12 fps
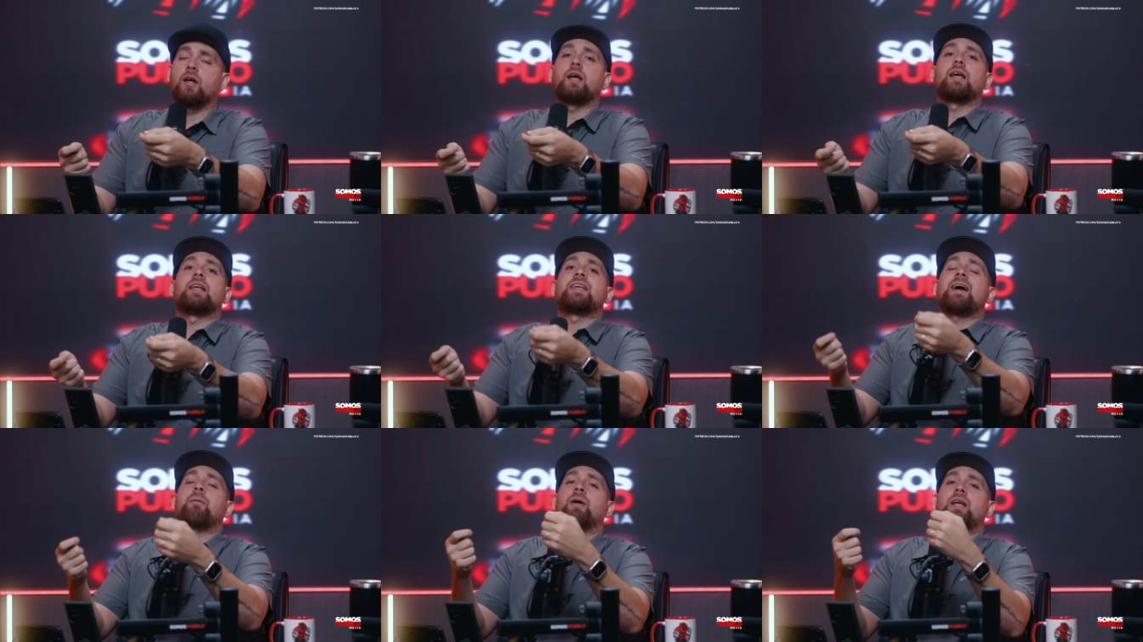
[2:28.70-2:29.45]
y
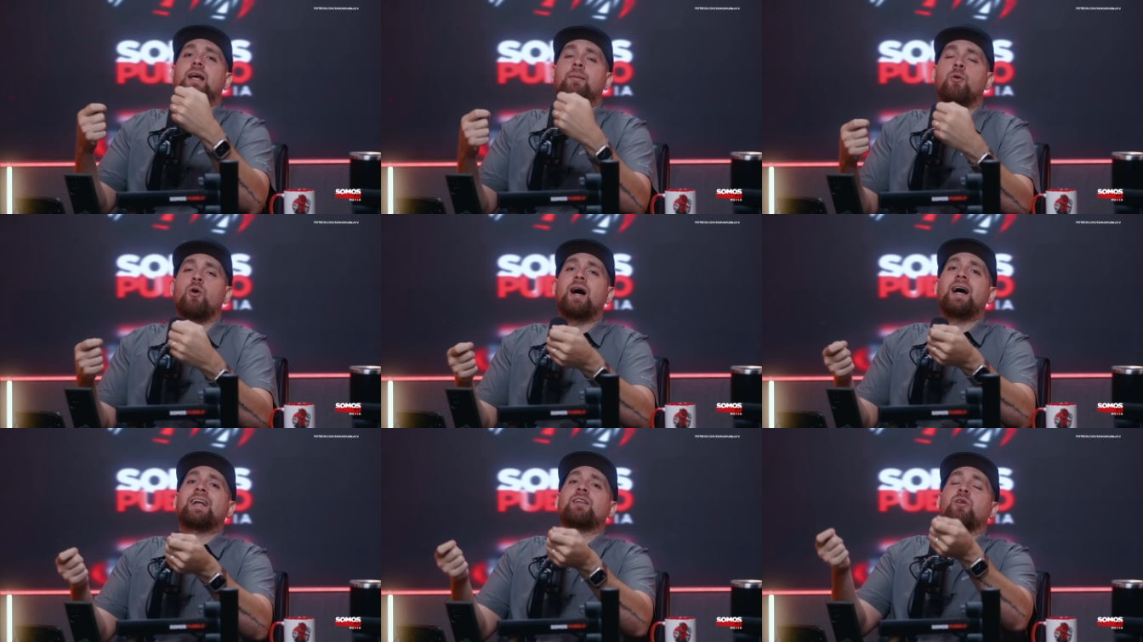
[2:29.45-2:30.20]
ya veníamos
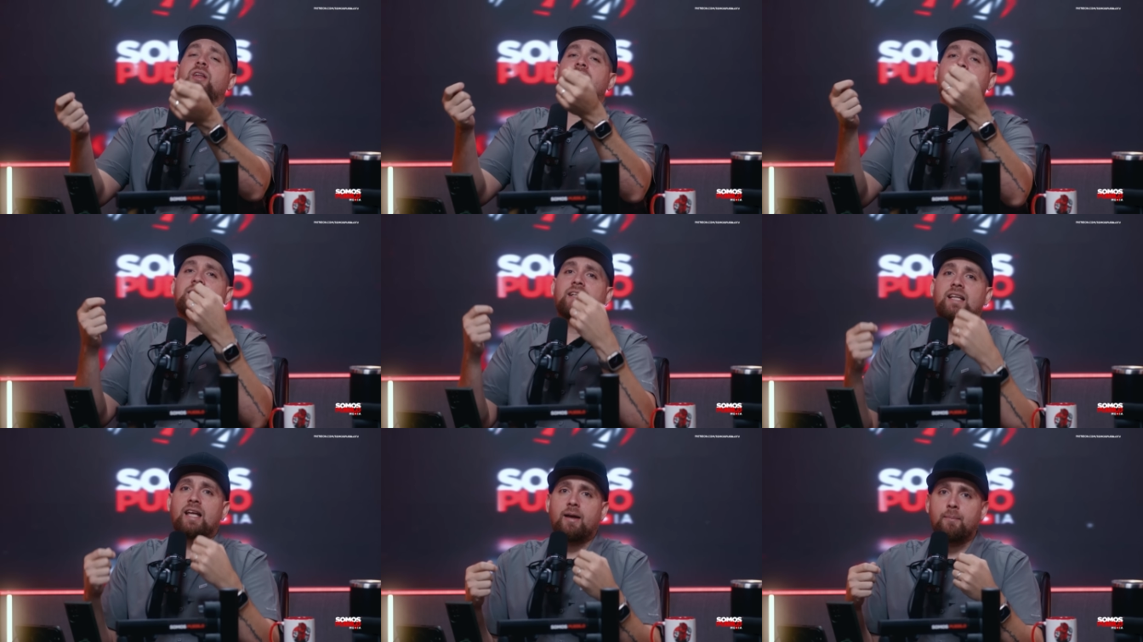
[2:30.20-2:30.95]
hartos desde hace
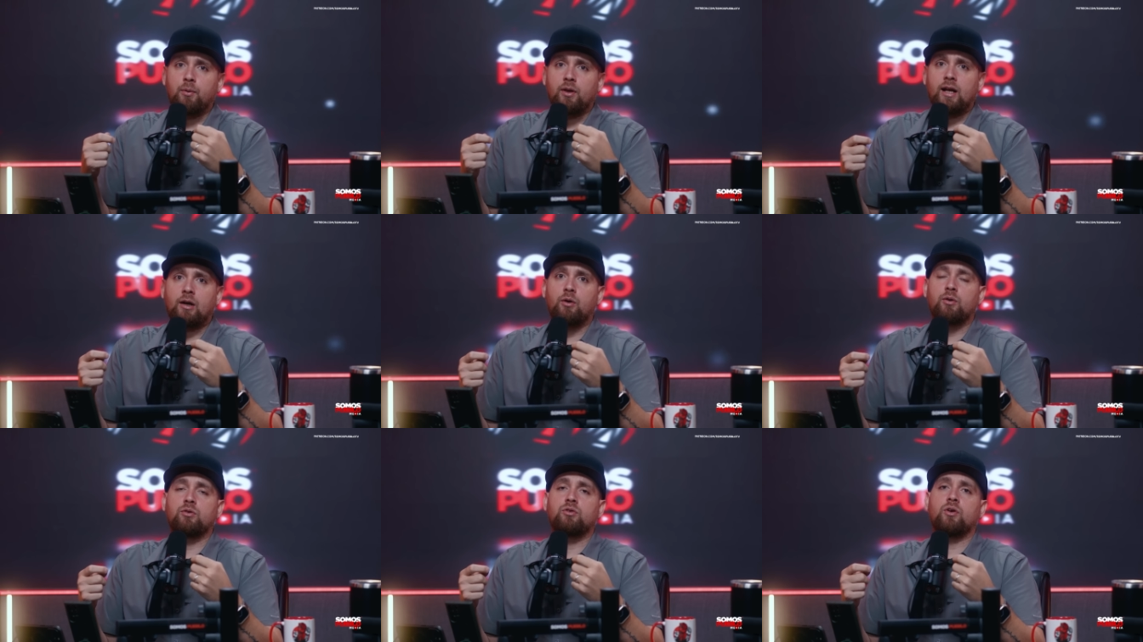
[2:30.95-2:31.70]
tiempo de la
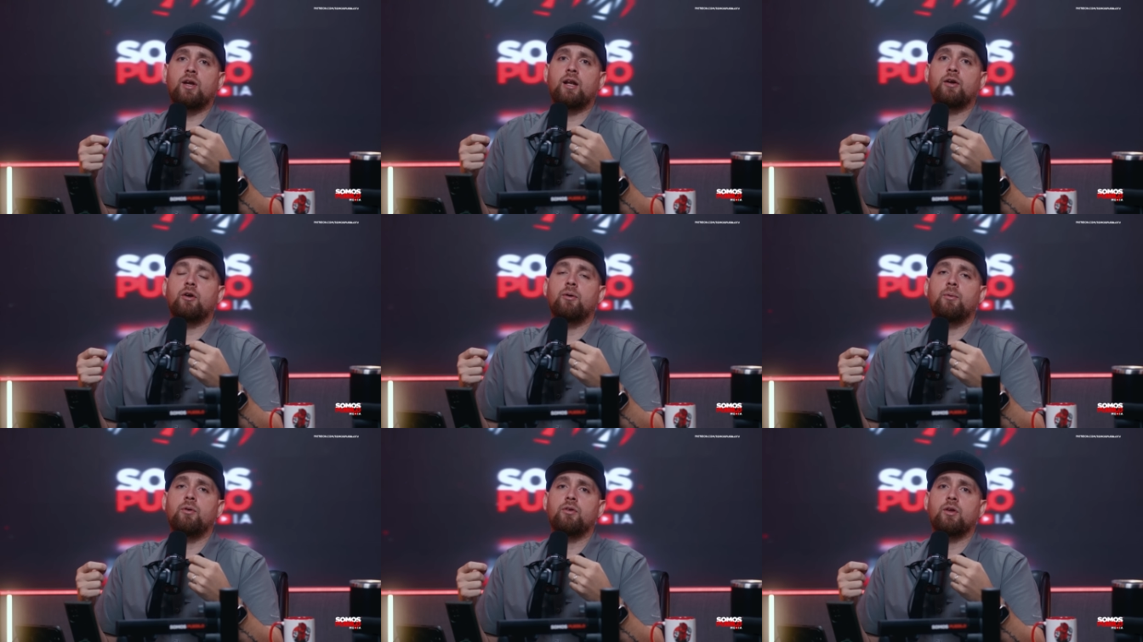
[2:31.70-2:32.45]
corrupción y el
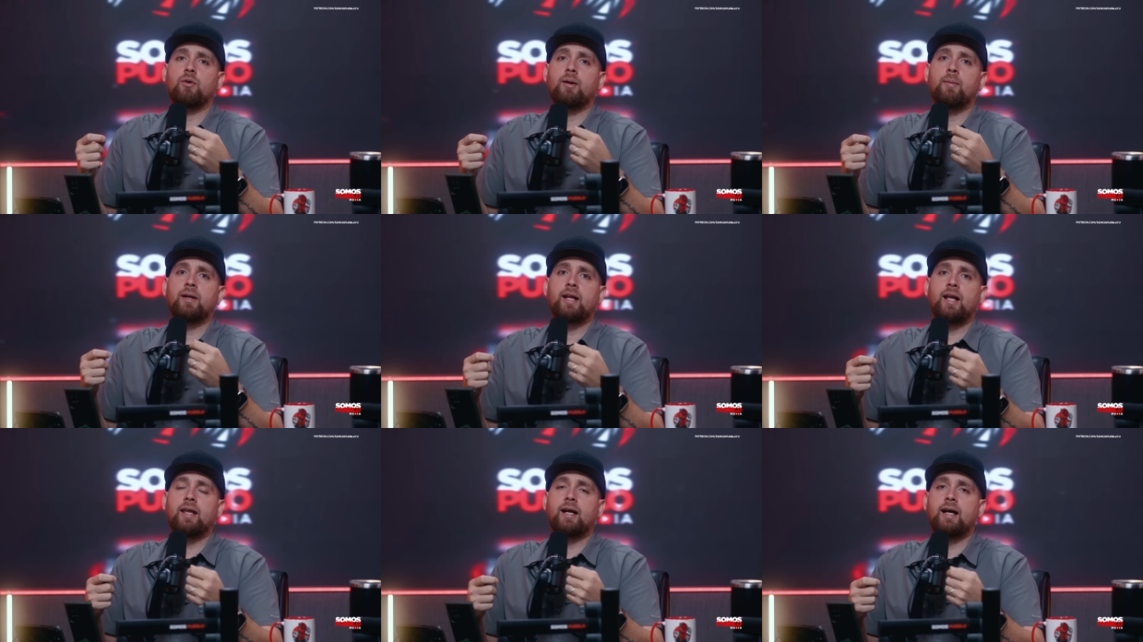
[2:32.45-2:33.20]
robo de una
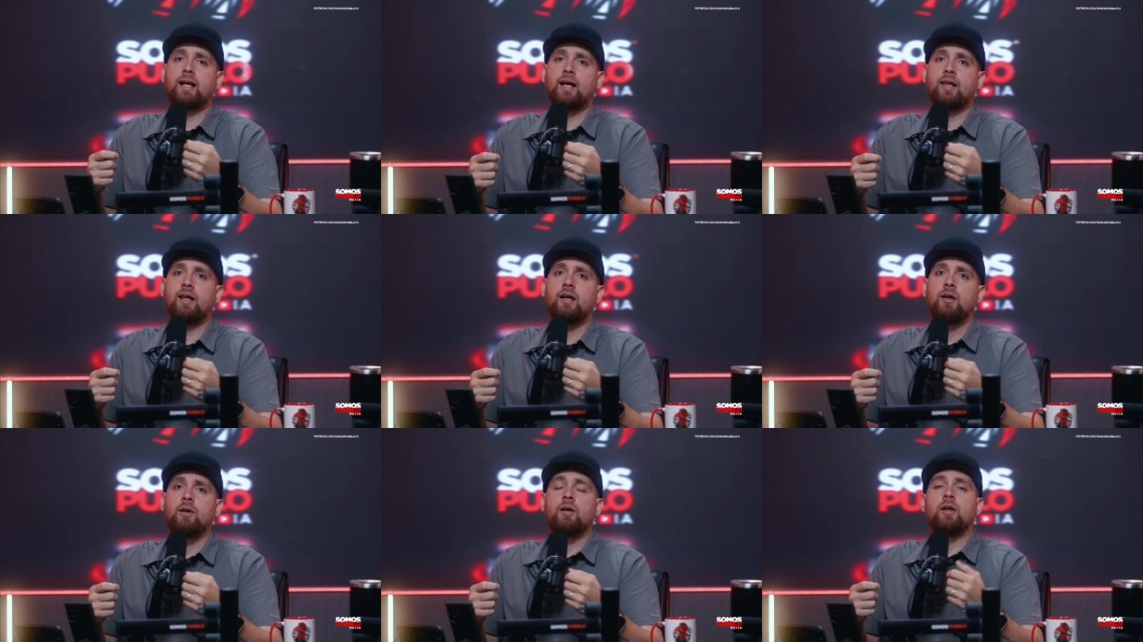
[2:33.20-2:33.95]
manera decarada,
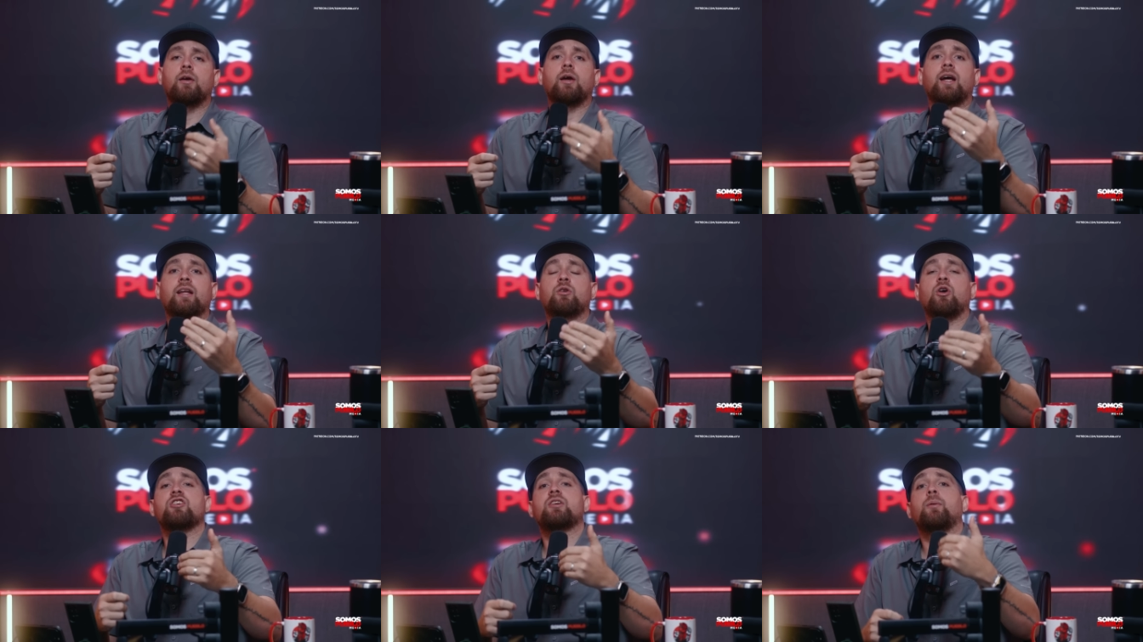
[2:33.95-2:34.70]

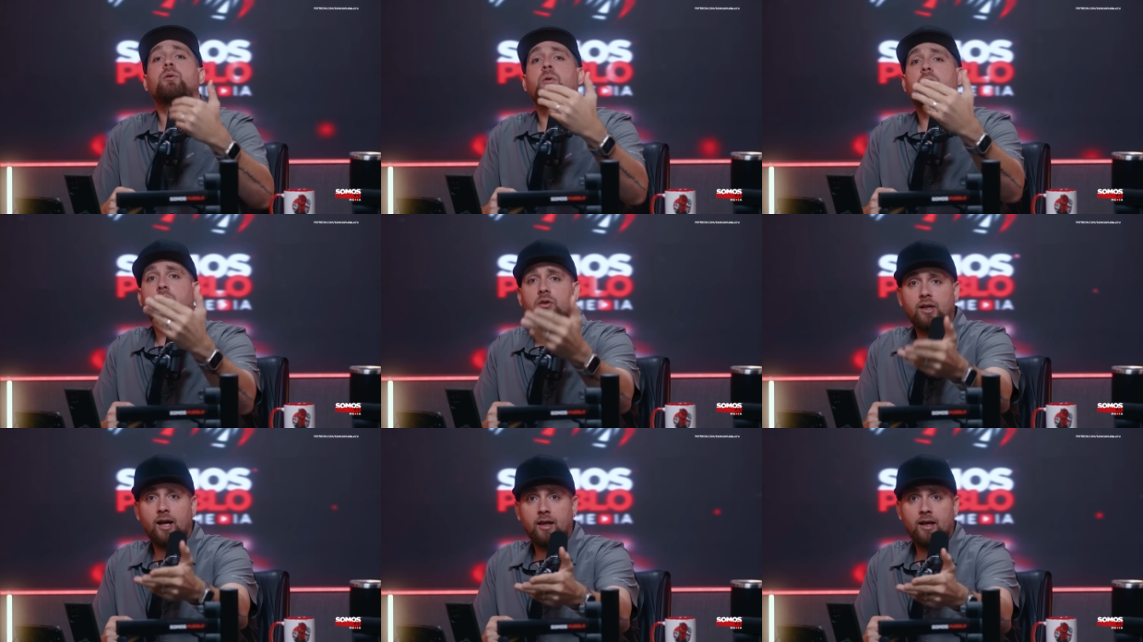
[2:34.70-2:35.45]
entonces se votó en
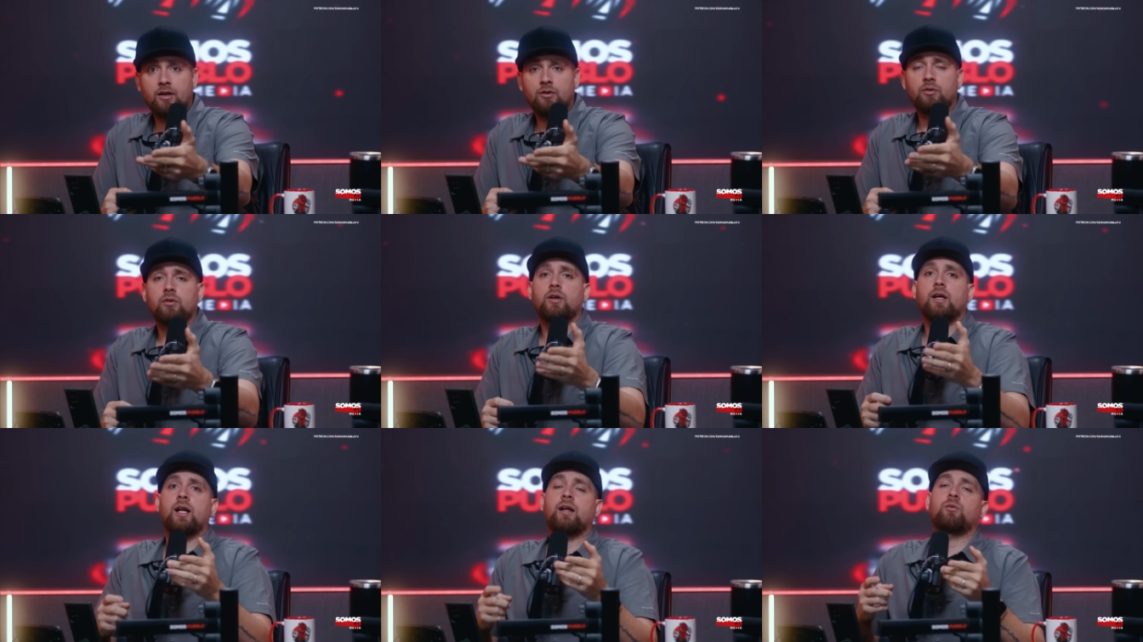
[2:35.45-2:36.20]
contra de ellos
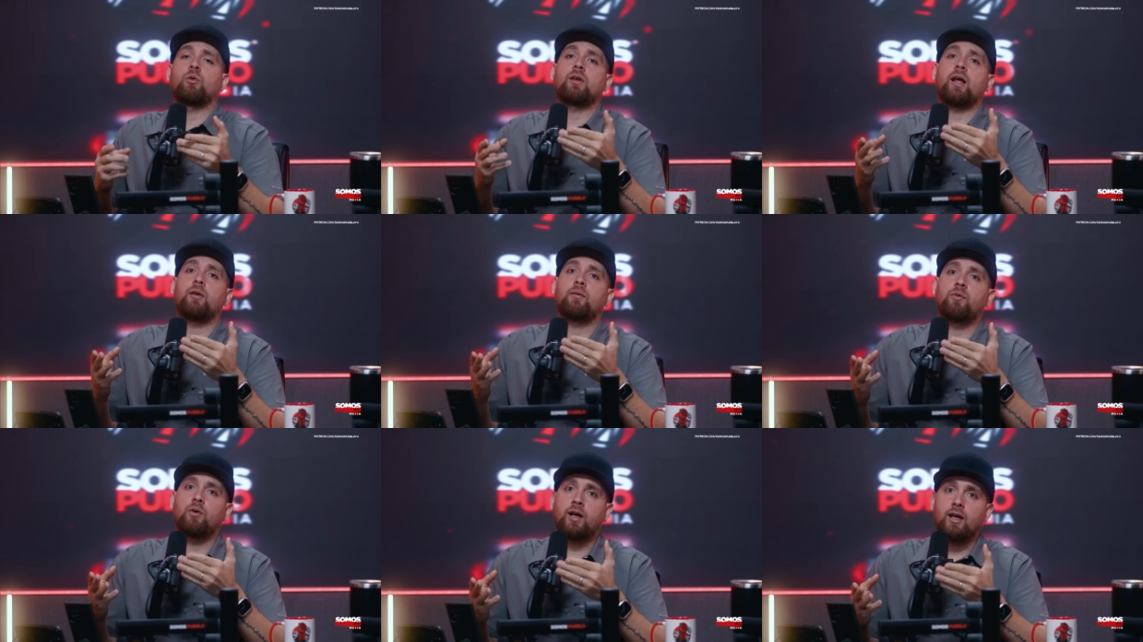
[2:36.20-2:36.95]
y el resultado
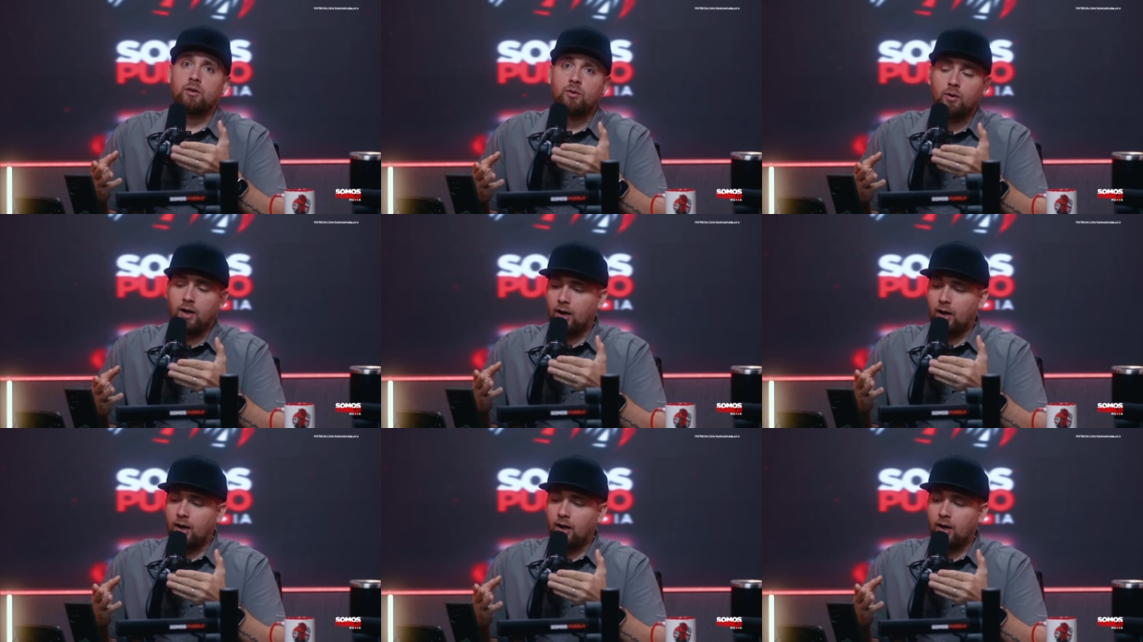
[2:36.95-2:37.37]
fue esto.